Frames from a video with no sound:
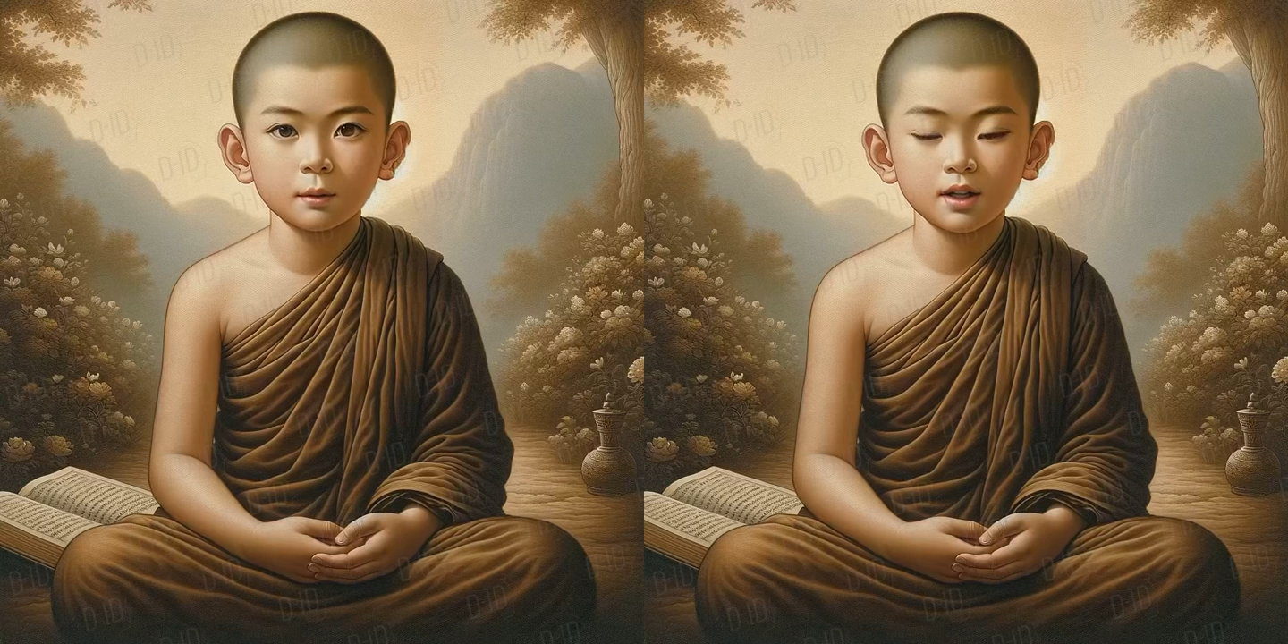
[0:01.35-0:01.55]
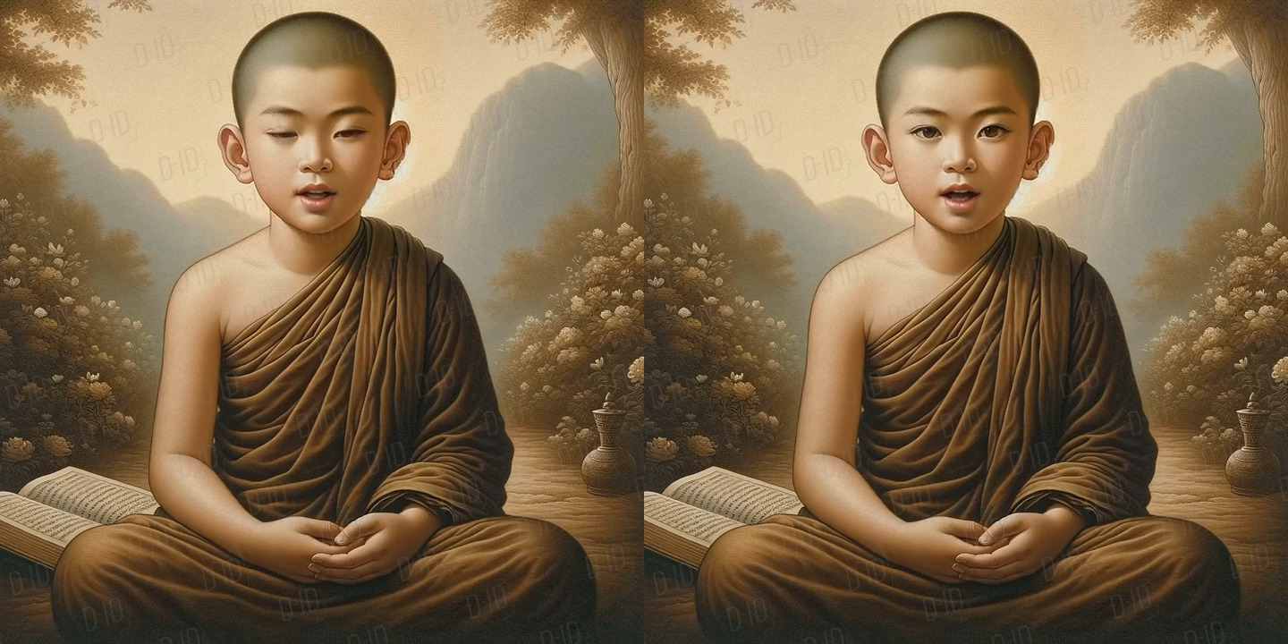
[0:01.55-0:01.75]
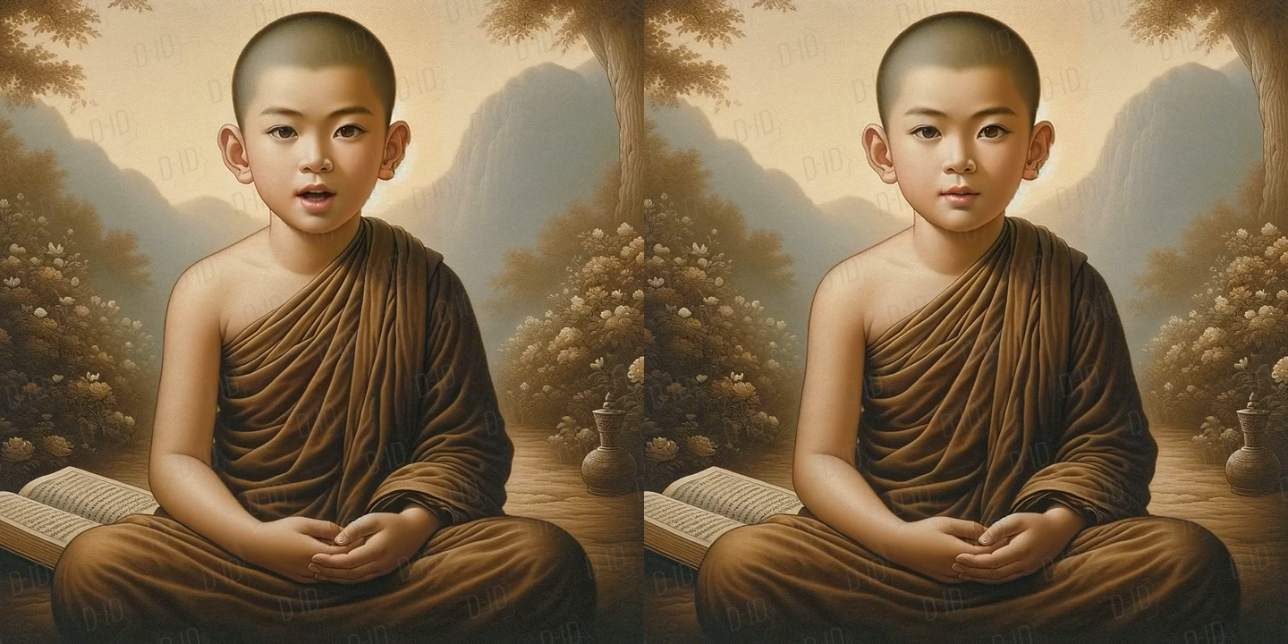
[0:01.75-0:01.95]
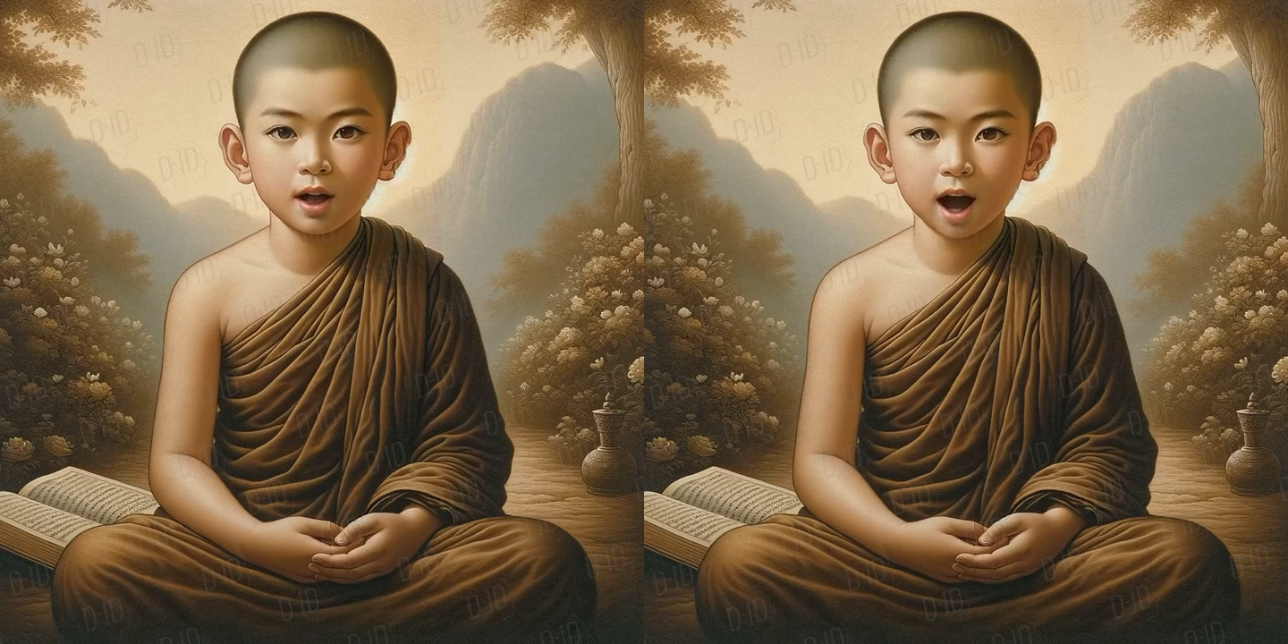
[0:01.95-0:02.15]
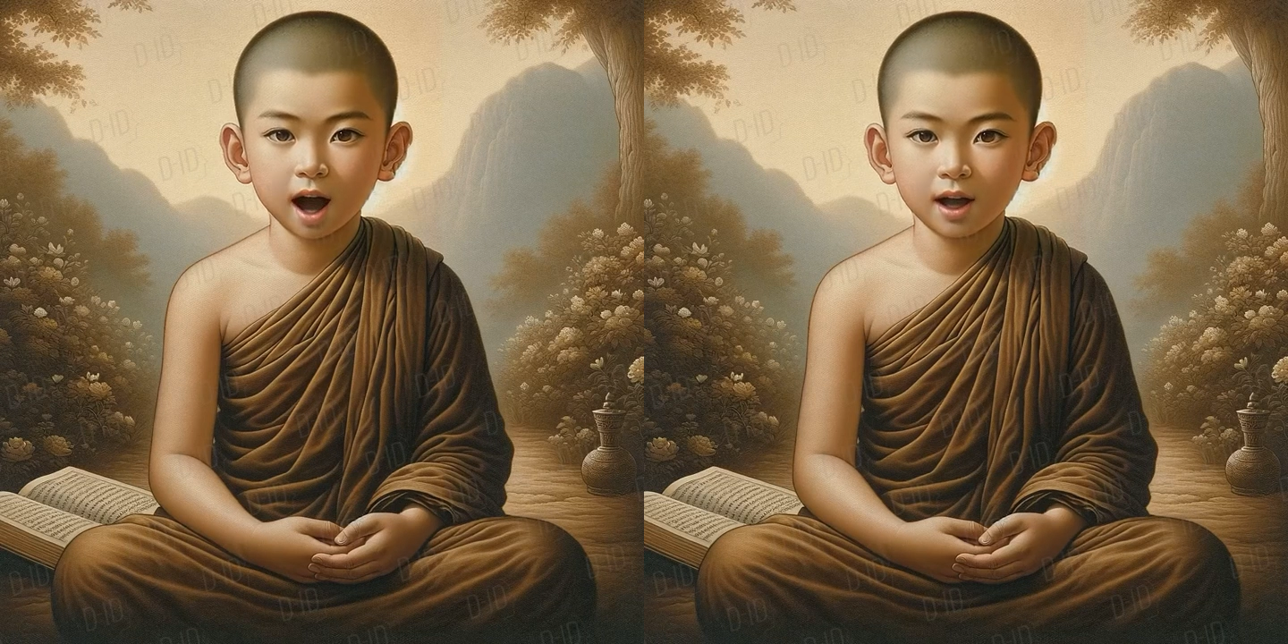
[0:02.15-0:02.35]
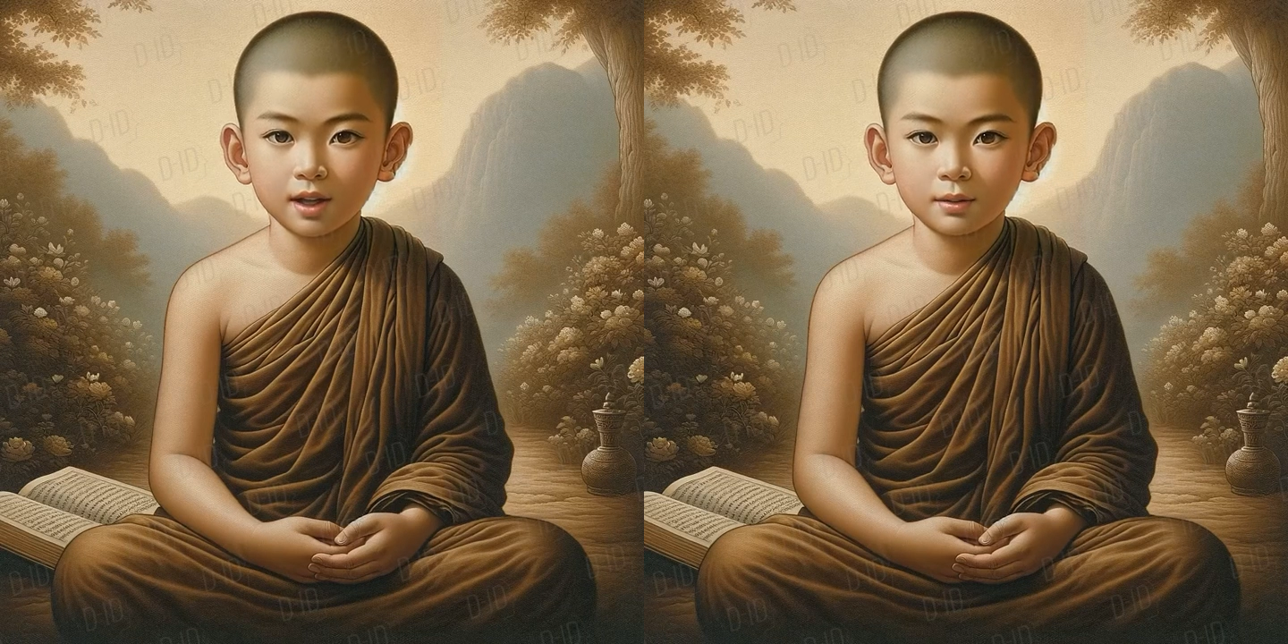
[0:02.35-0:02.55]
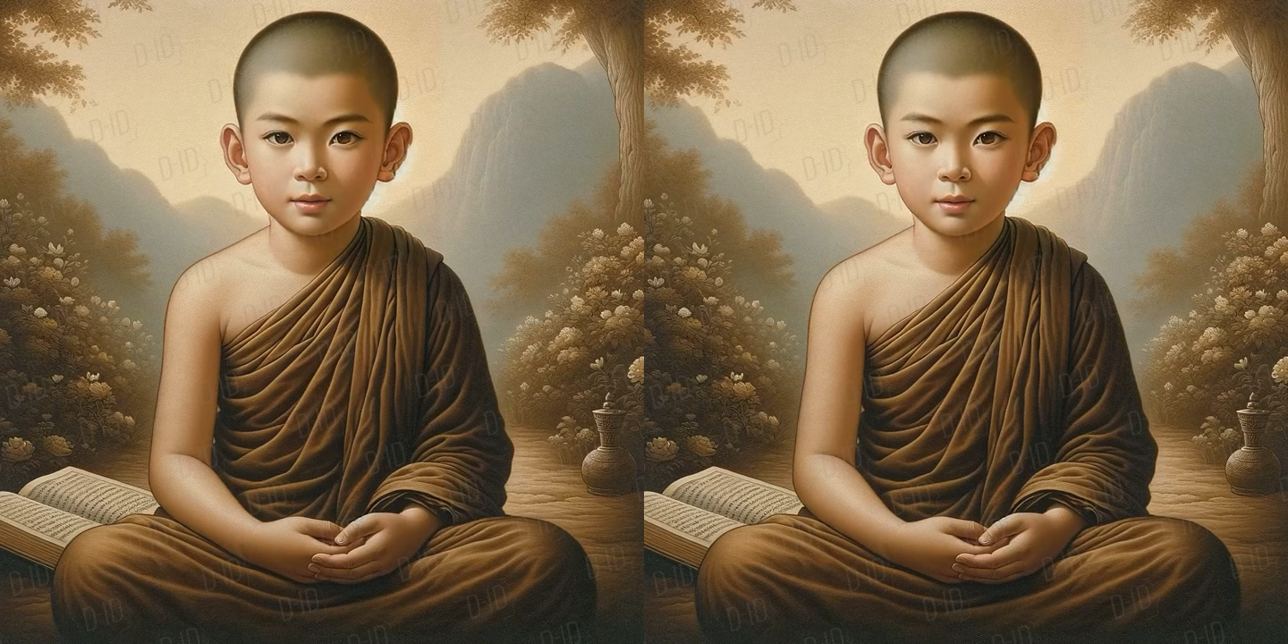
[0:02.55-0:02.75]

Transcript: 明镜亦非台，